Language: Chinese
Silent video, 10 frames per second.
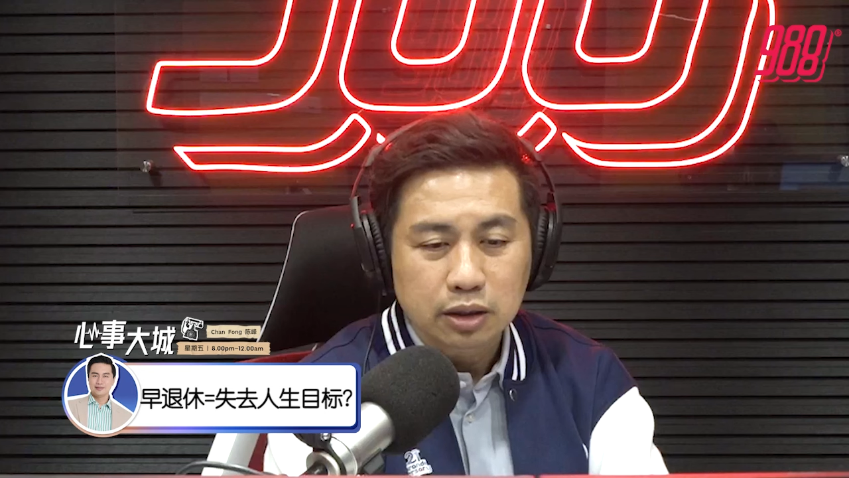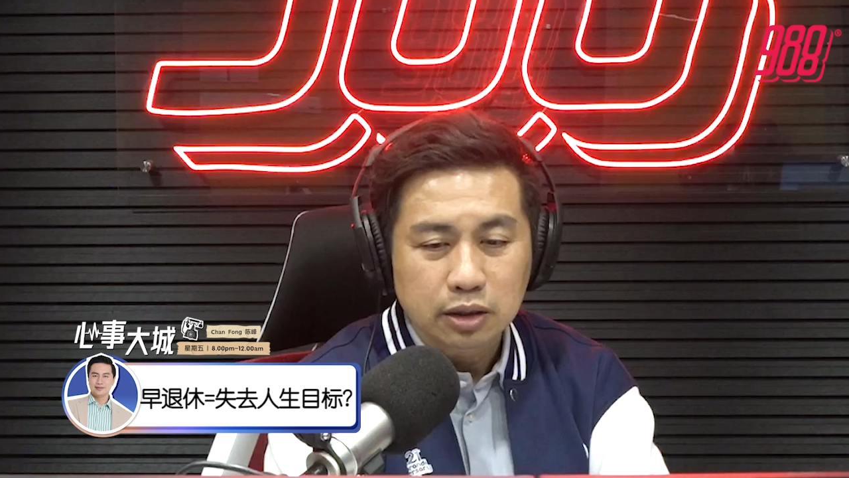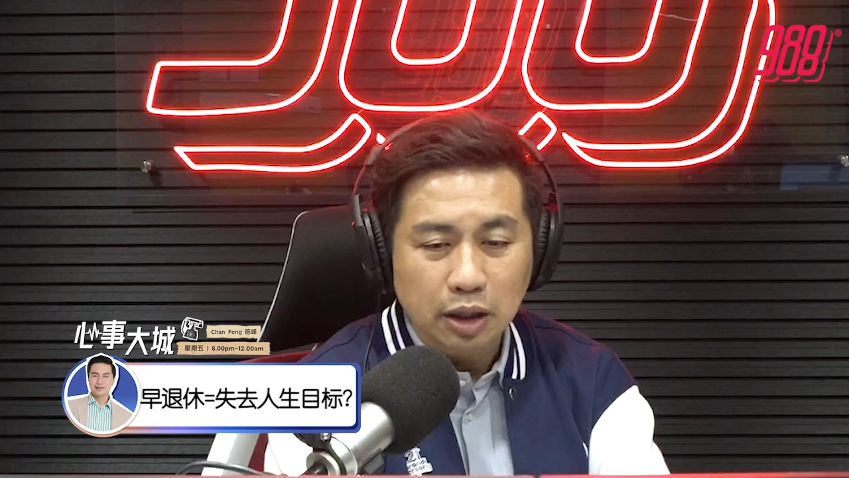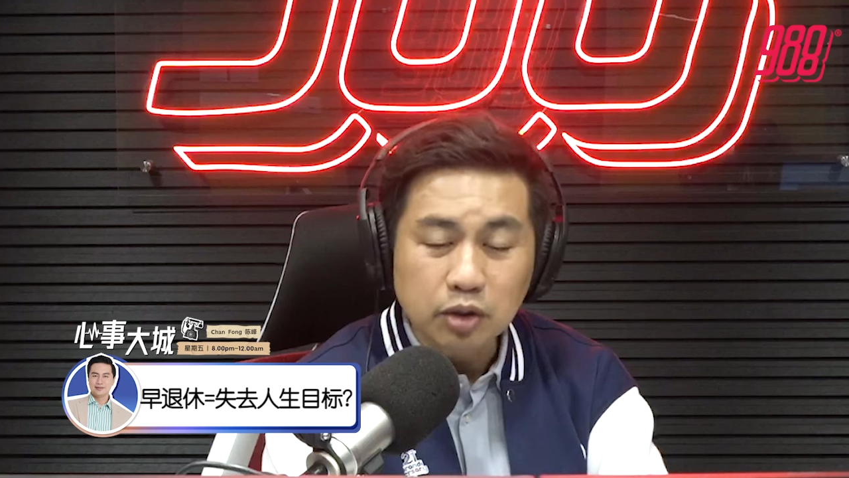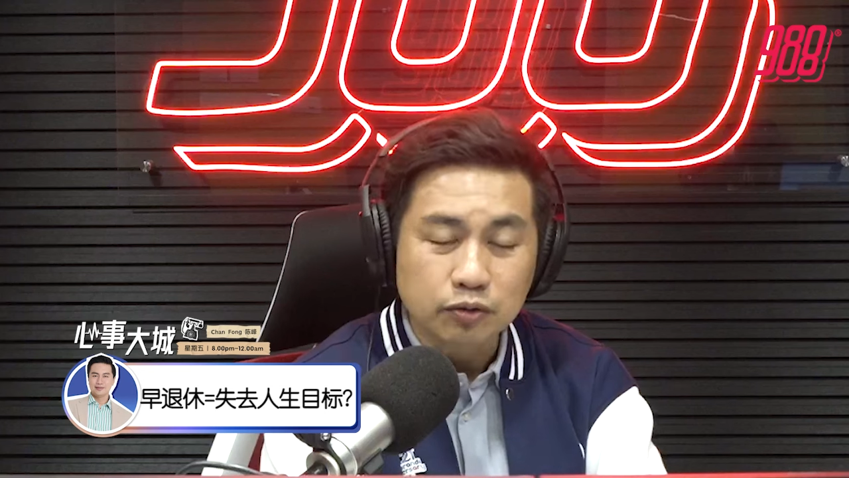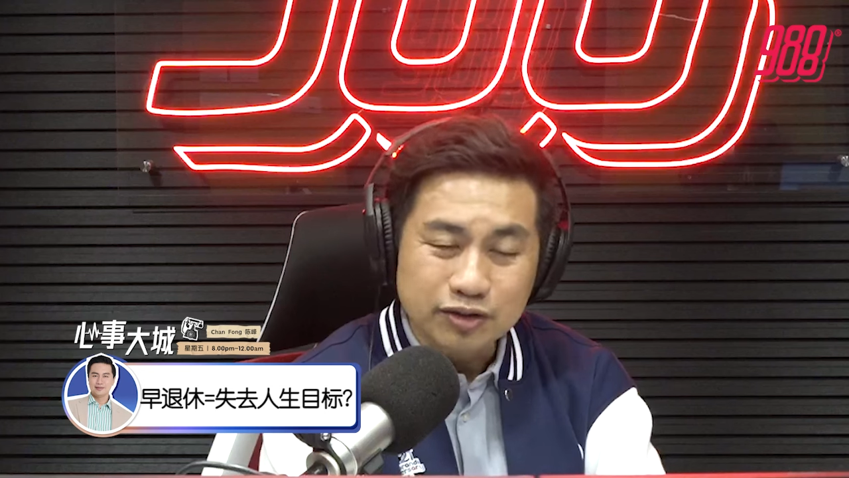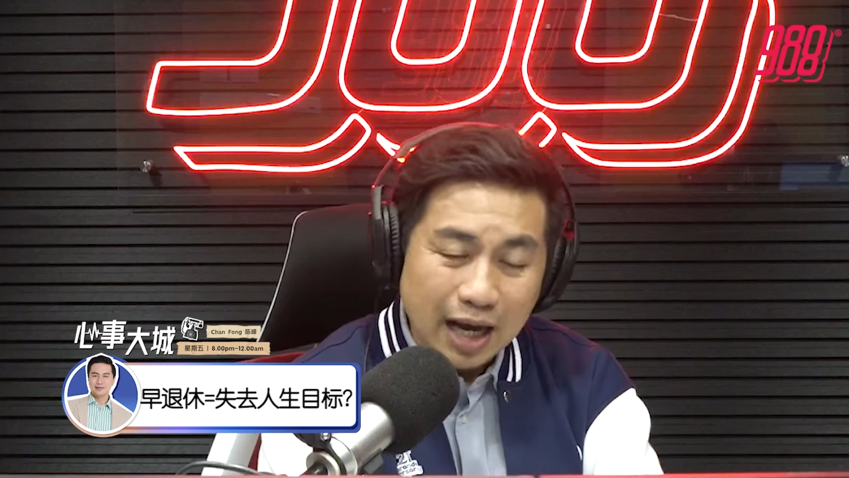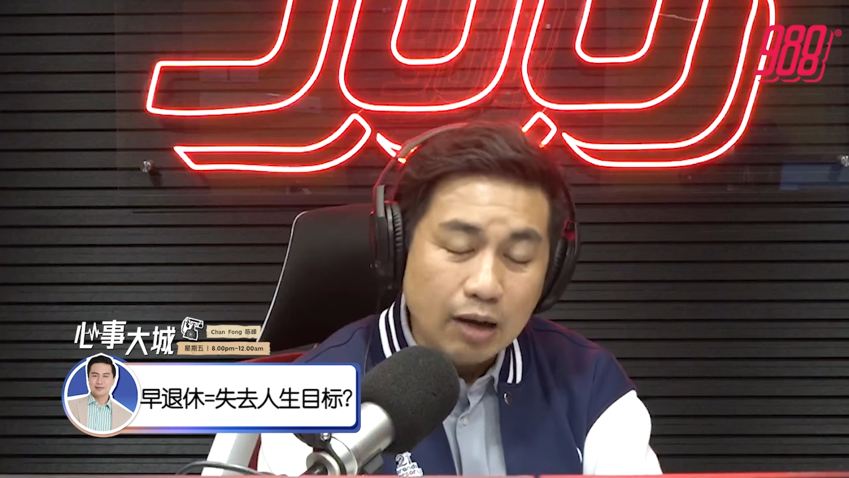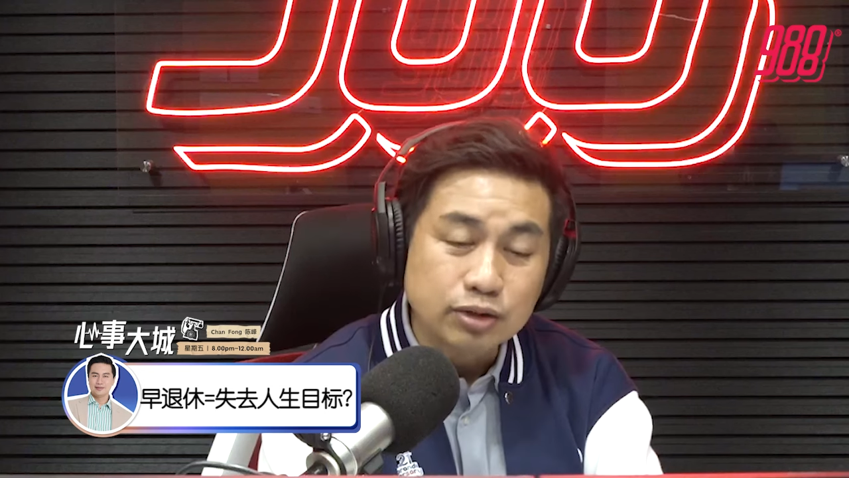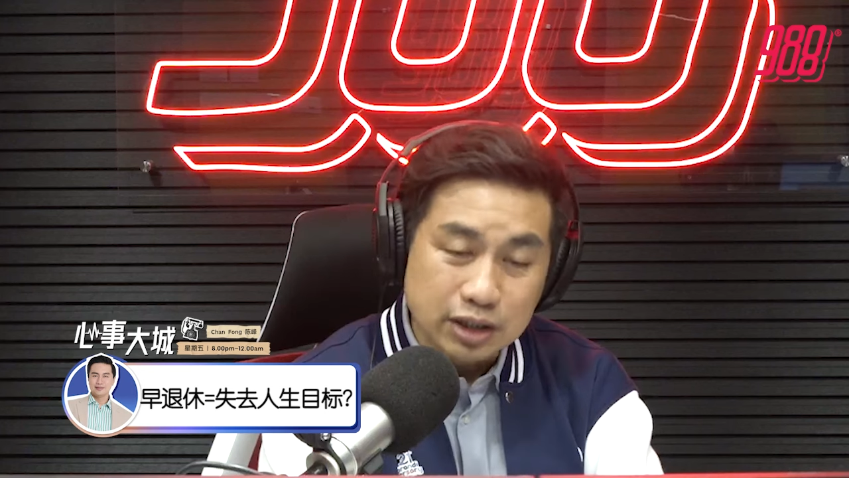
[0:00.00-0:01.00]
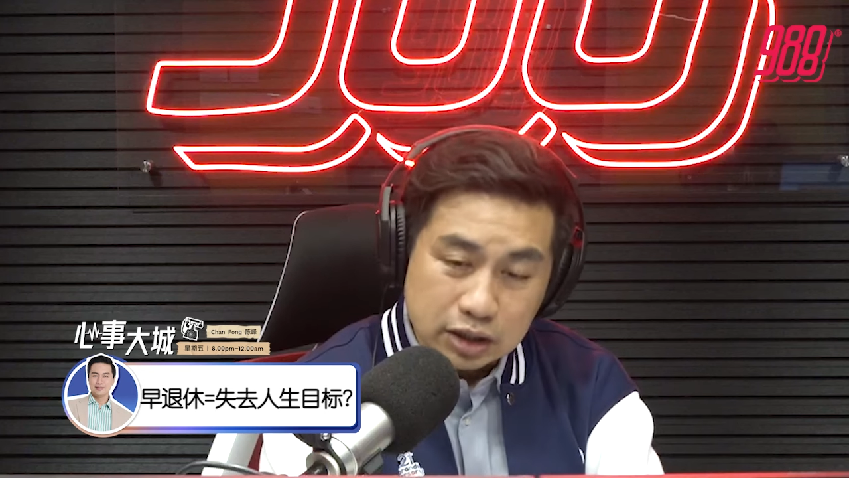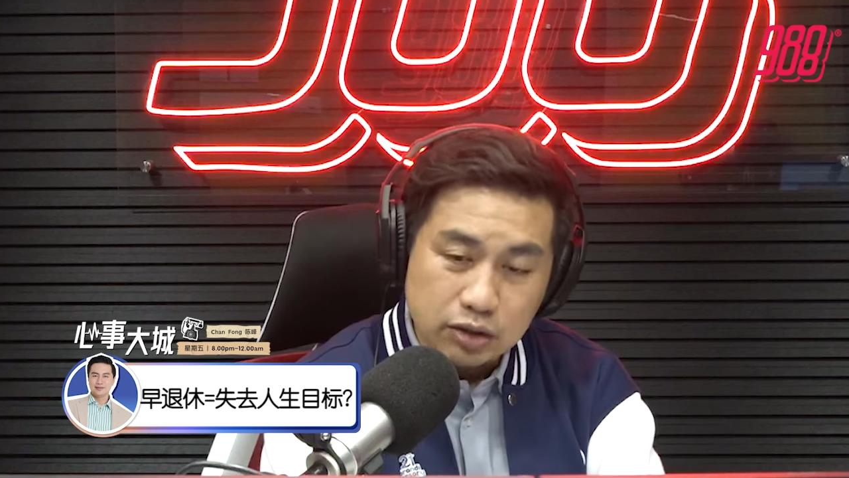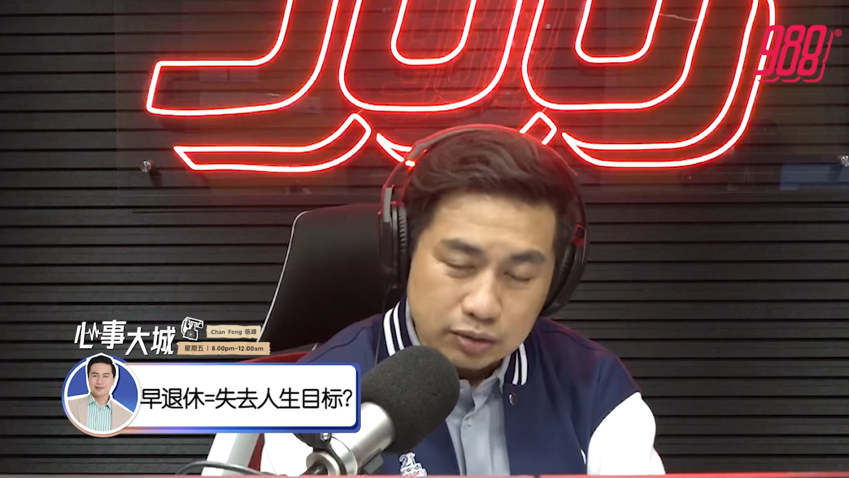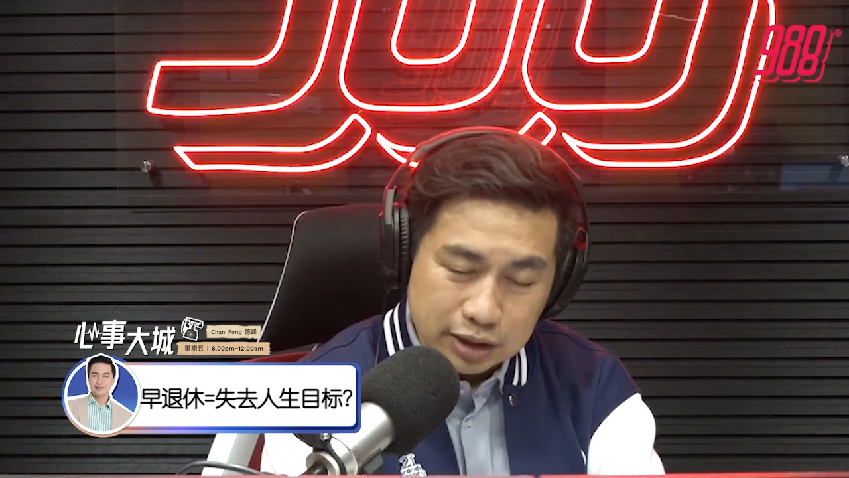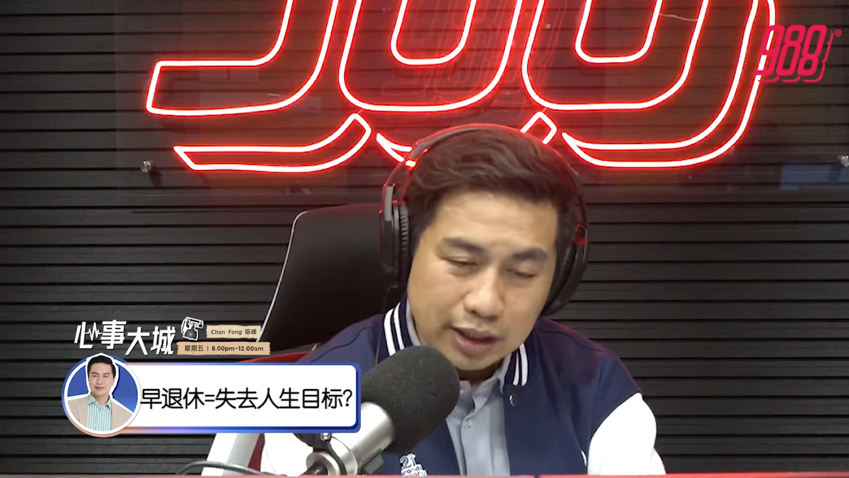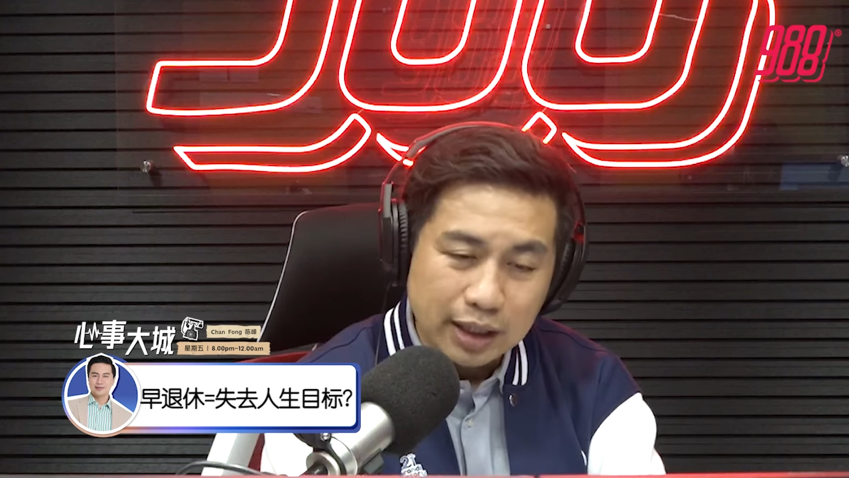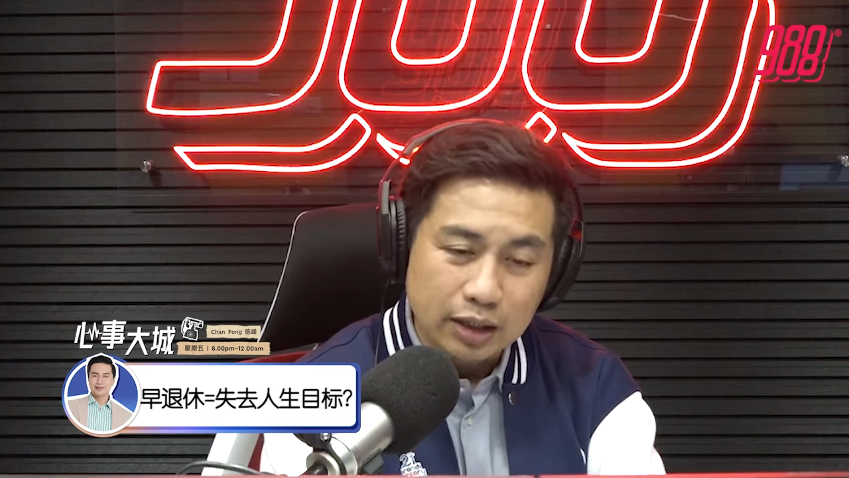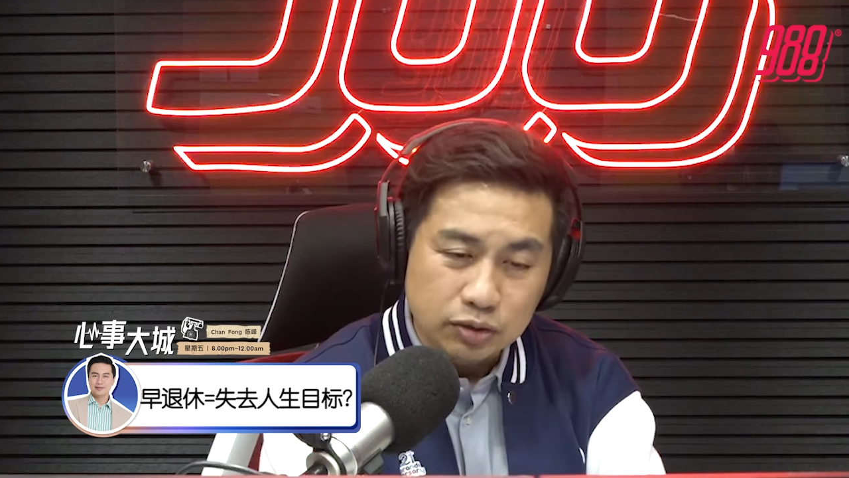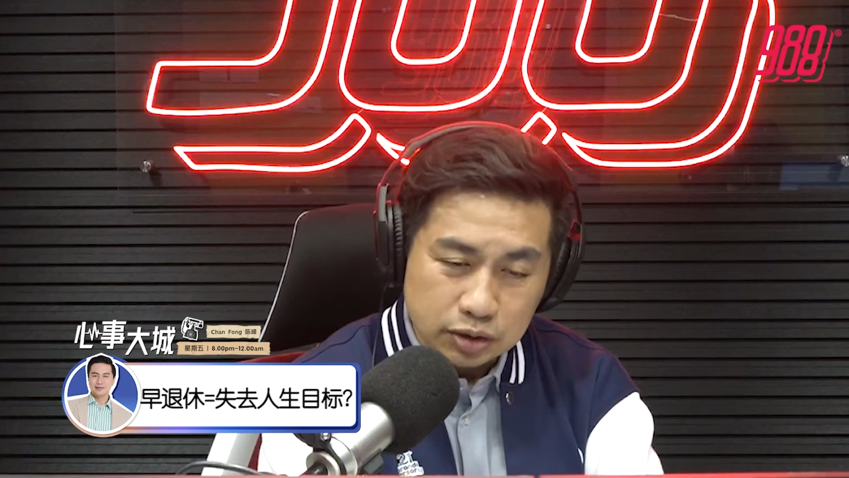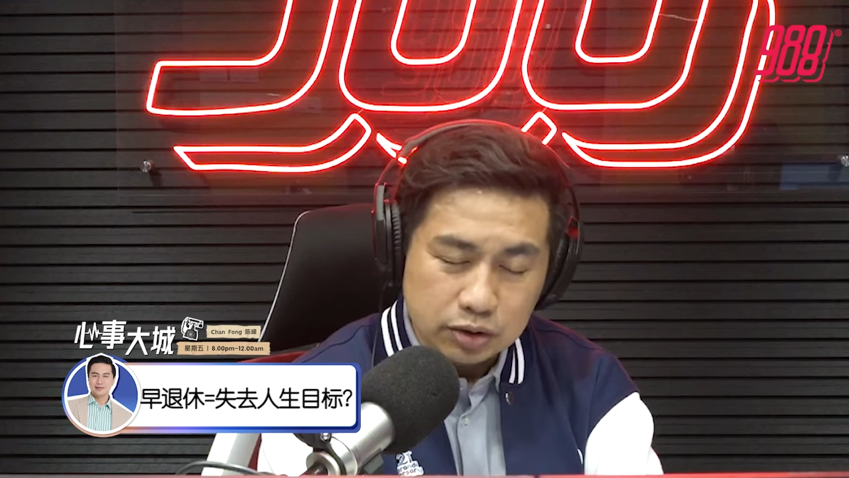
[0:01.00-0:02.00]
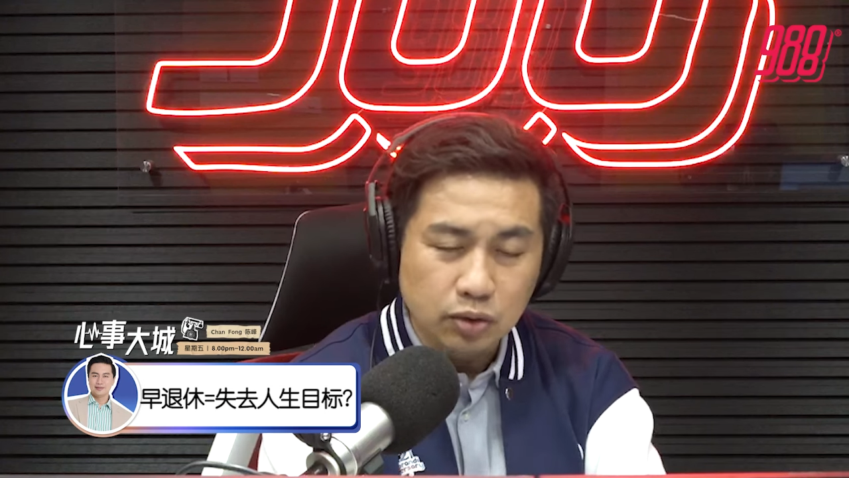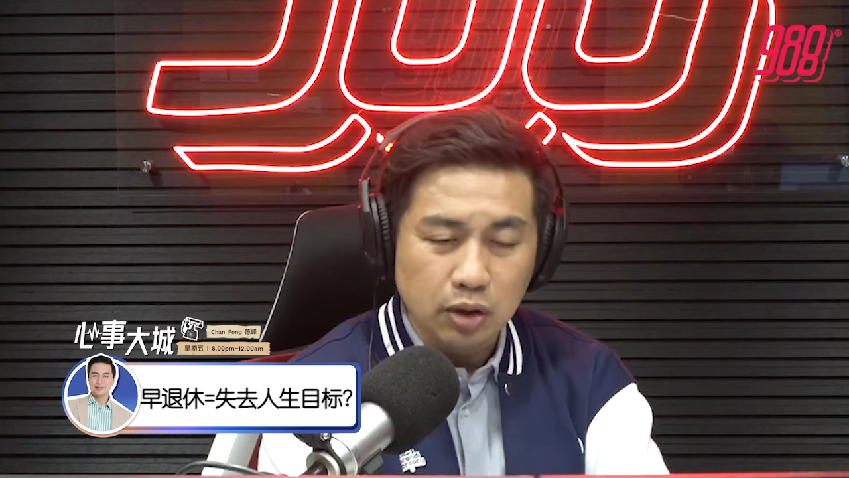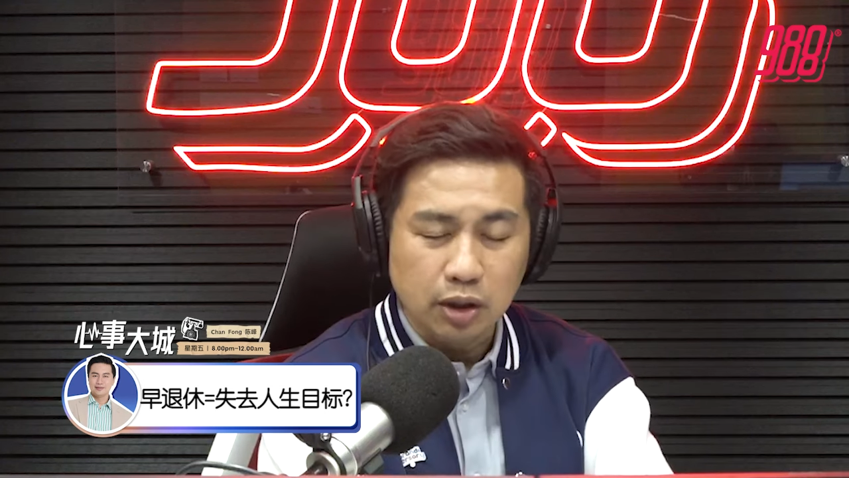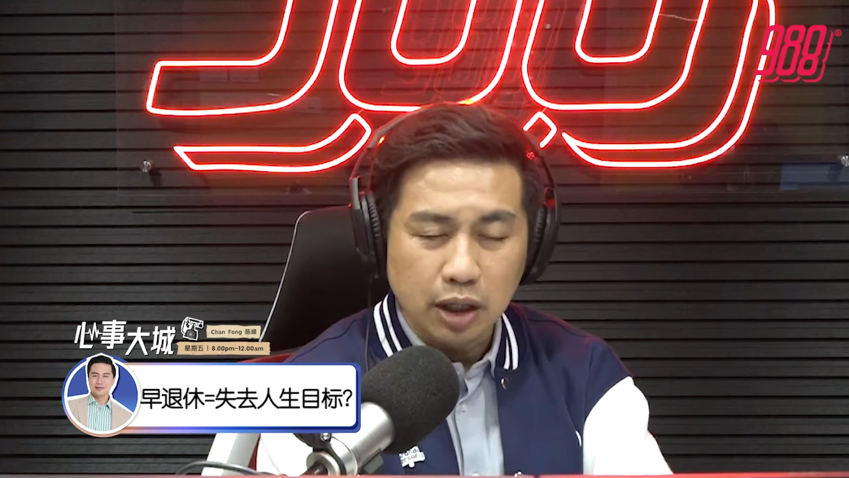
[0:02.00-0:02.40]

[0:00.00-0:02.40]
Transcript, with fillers: 也没有超级有钱呐、啊，就是说，